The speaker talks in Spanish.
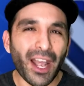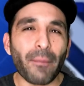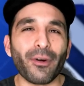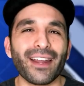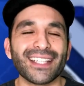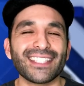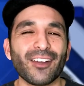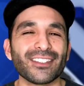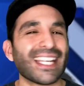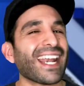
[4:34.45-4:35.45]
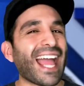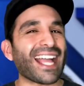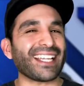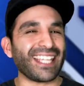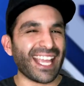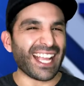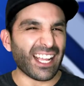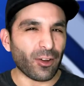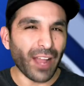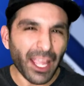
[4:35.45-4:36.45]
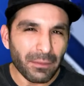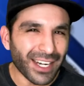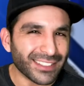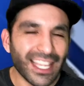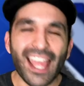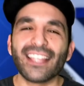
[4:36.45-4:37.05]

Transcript: la podrás encontrar aquí en Gecko Gamers.